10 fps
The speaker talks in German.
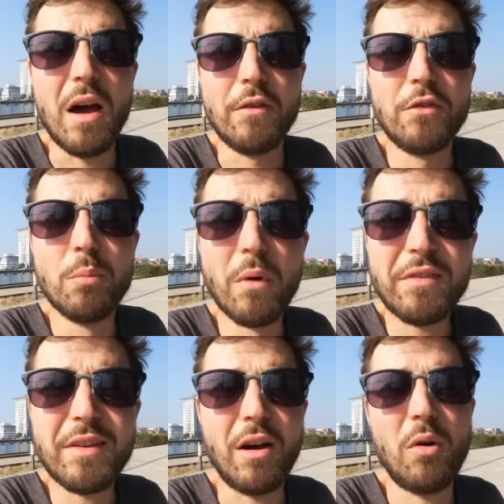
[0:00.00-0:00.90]
Also du
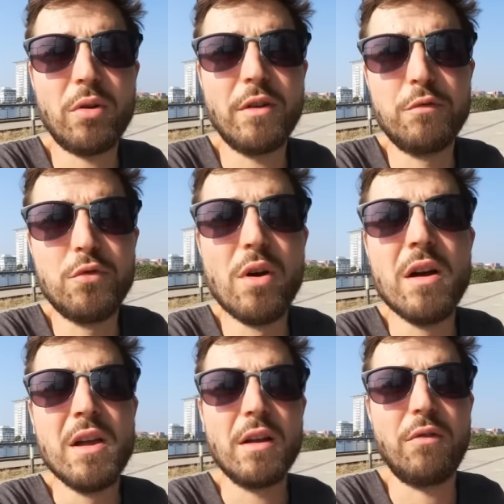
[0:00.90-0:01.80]
musst dich auch
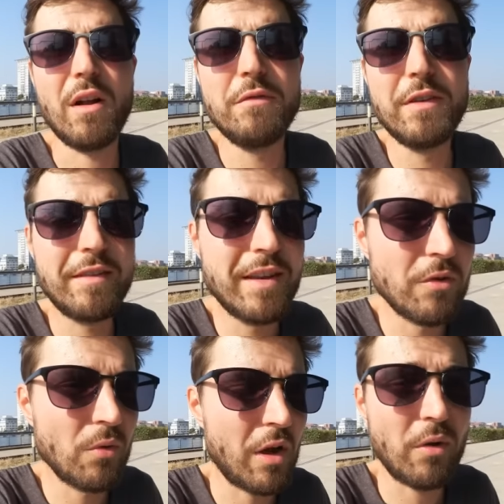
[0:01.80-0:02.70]
dafür
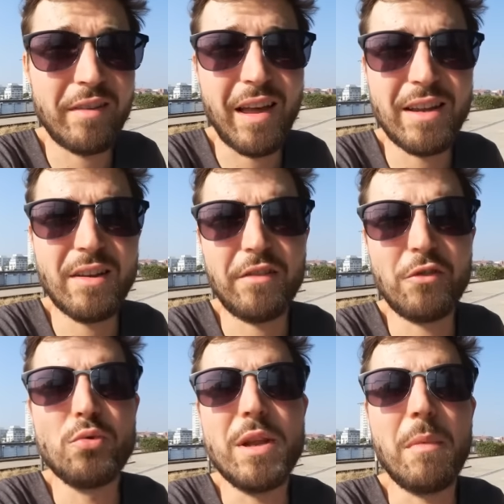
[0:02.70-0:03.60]
qualifizieren und auch zeigen,
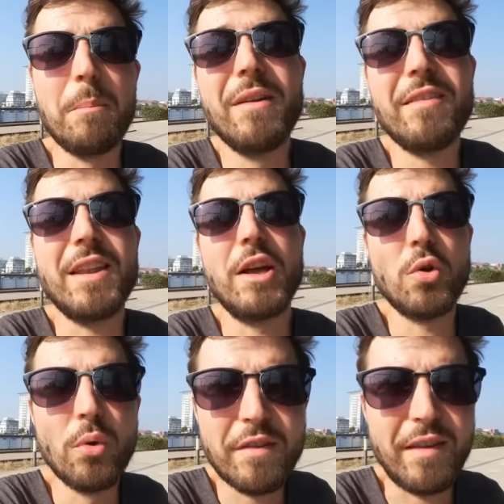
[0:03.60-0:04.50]
dass du jemand bist, der
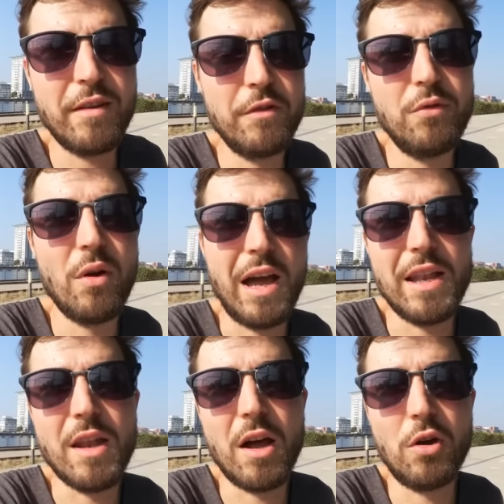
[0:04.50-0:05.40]
grundsätzlich für
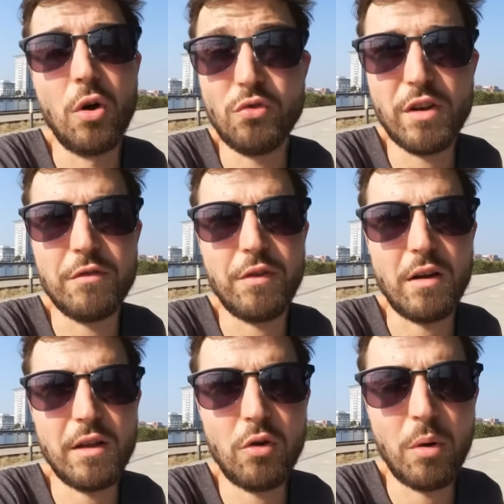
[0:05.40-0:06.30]
ein äh, Coaching in
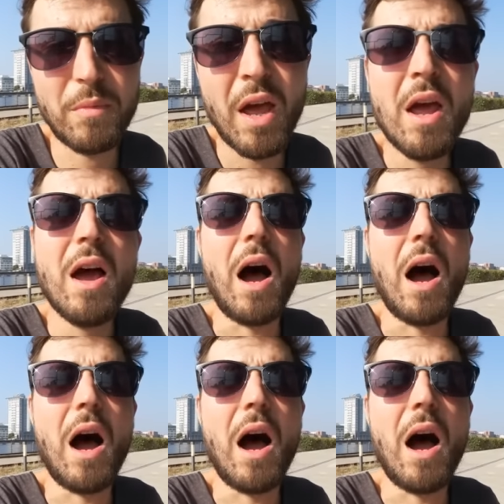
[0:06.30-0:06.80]
Frage kommt.